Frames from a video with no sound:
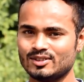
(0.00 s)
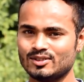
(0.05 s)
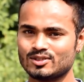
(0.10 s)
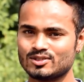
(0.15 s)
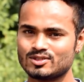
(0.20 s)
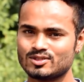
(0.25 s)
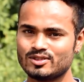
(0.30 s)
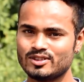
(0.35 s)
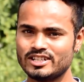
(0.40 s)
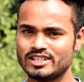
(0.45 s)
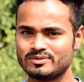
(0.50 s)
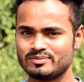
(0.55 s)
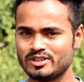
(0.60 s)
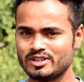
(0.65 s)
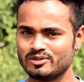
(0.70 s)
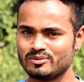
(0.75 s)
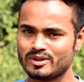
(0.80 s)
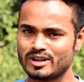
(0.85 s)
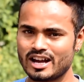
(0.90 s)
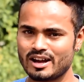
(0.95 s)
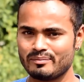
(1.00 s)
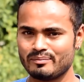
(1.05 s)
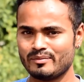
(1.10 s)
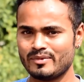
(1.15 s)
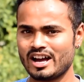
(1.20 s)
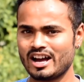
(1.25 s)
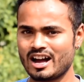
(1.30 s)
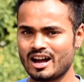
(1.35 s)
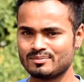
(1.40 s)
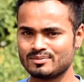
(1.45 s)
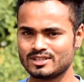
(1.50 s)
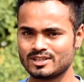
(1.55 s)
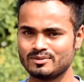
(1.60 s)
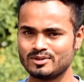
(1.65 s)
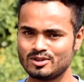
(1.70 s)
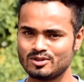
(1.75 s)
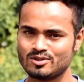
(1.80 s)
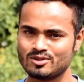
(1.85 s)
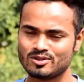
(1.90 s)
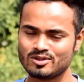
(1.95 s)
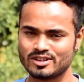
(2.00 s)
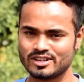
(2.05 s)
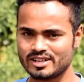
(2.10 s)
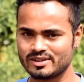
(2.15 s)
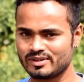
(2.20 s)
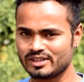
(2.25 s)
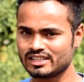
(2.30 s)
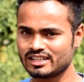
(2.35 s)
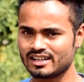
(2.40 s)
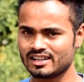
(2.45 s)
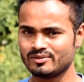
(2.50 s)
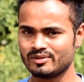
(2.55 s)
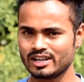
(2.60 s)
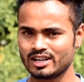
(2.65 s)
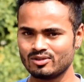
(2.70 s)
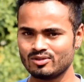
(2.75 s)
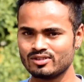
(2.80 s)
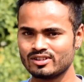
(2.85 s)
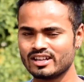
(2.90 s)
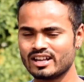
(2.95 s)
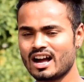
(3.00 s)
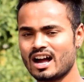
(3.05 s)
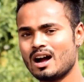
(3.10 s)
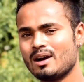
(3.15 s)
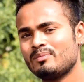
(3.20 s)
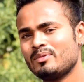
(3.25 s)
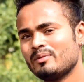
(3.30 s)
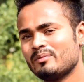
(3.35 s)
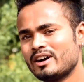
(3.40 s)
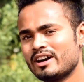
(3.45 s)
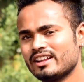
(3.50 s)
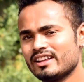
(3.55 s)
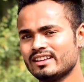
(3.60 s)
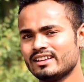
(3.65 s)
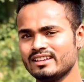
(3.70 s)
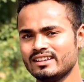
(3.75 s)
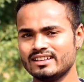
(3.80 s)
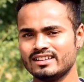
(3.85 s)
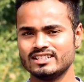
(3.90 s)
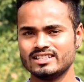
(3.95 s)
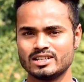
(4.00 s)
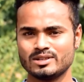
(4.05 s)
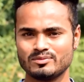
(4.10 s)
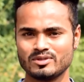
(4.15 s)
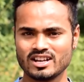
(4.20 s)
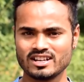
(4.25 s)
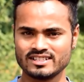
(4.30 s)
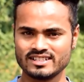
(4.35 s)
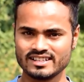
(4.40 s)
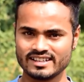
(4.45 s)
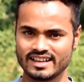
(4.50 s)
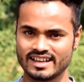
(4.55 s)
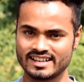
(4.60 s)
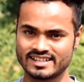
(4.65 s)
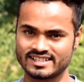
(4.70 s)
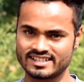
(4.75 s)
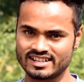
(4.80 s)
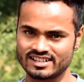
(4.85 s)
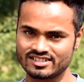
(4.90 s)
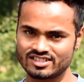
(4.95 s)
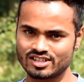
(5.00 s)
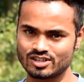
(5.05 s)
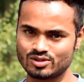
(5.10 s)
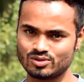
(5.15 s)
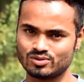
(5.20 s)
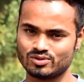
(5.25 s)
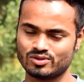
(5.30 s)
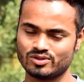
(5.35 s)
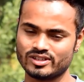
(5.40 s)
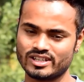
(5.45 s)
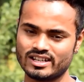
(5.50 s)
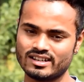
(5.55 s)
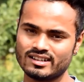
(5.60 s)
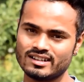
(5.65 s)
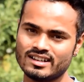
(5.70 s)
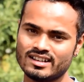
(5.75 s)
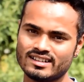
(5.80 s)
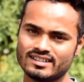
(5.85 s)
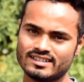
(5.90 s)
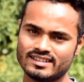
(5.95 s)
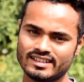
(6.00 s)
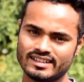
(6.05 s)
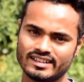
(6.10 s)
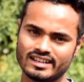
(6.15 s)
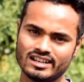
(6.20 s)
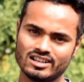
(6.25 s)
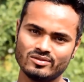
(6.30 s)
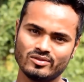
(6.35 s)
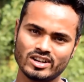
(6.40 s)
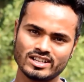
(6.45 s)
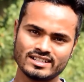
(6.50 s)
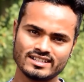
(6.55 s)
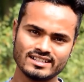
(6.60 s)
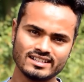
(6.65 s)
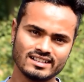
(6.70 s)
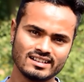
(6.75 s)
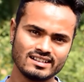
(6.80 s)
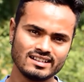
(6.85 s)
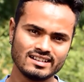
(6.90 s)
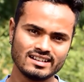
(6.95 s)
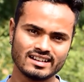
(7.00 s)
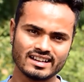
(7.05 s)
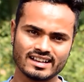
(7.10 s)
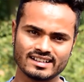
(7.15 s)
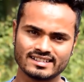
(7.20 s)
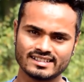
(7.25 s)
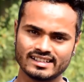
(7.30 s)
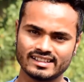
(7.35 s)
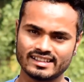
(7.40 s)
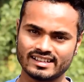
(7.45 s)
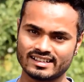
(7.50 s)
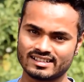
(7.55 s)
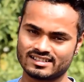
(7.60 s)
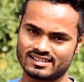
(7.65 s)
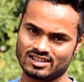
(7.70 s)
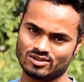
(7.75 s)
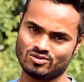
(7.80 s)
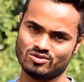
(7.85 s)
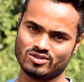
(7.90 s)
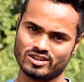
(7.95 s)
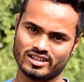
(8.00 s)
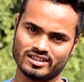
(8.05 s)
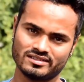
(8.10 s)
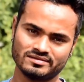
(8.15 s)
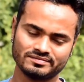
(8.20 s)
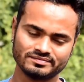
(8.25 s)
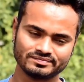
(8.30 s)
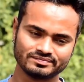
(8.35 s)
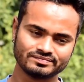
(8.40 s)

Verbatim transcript: दोस्तों इस वीडियो में मैं आप सभी लोगों को ये बताने वाला हूँ कि आप हमारे जिमनास्टिक स्टंट्स के ट्यूटोरियल सीरियली बाई सीरियली कैसे देख सकोगे